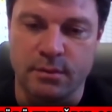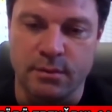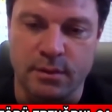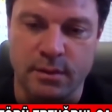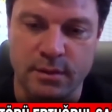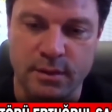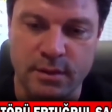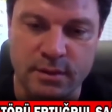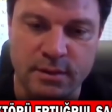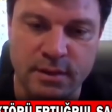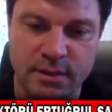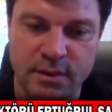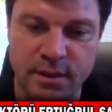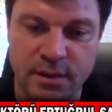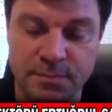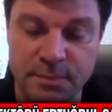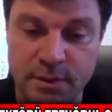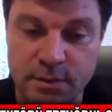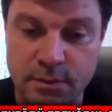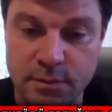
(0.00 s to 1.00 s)
Allah'tan
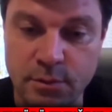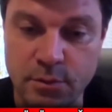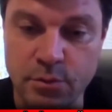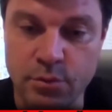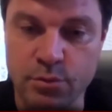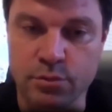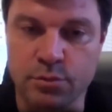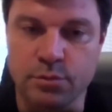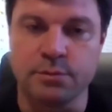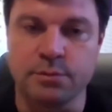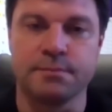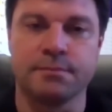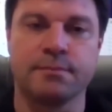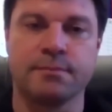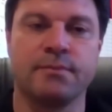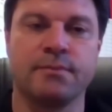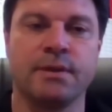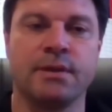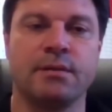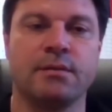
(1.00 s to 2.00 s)
rahmet diliyoruz
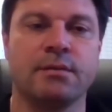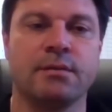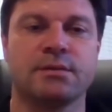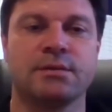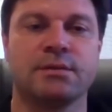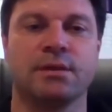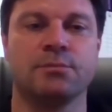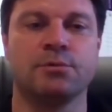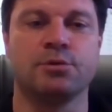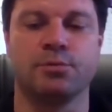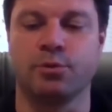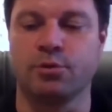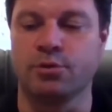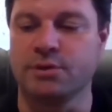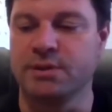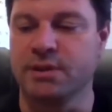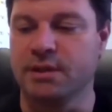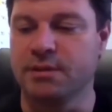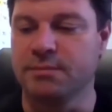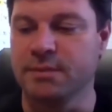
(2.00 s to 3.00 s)
ve
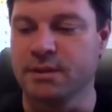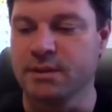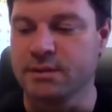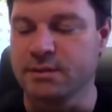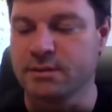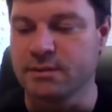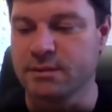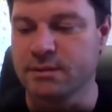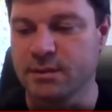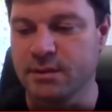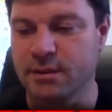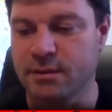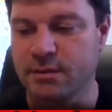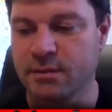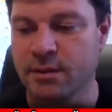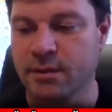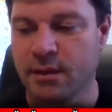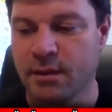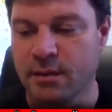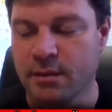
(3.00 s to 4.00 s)
Samspor camiasının
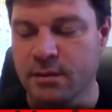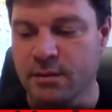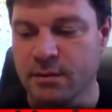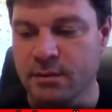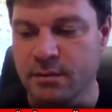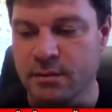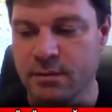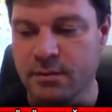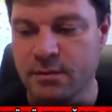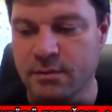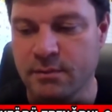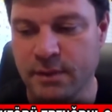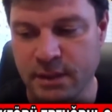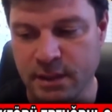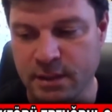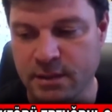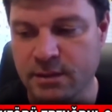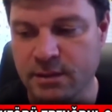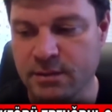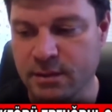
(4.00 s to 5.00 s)
da ve
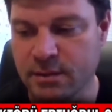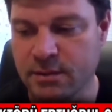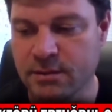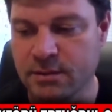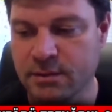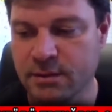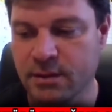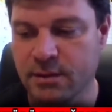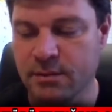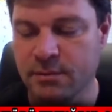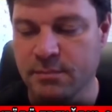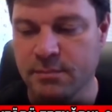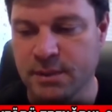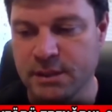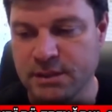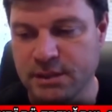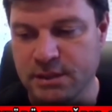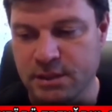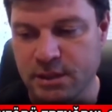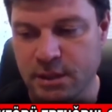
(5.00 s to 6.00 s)
yakınlarının da
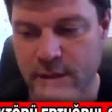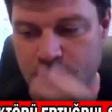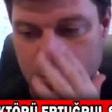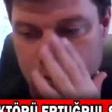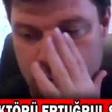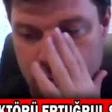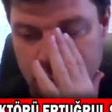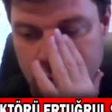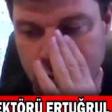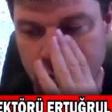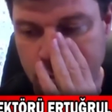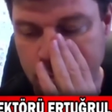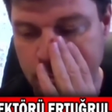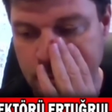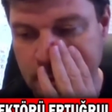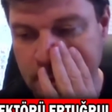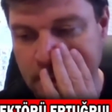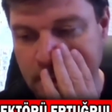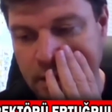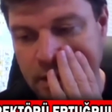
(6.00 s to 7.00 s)
başı sağ olsun diyorum.
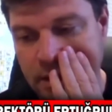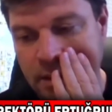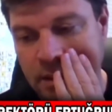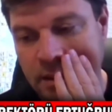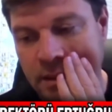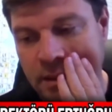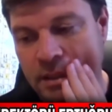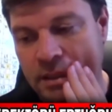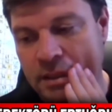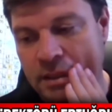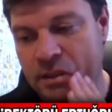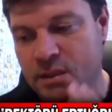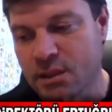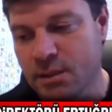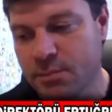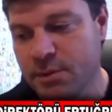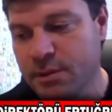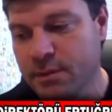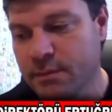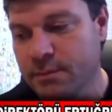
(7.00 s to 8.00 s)

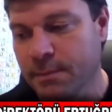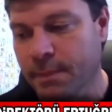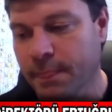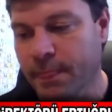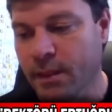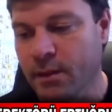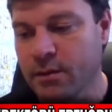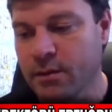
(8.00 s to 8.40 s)
Tabii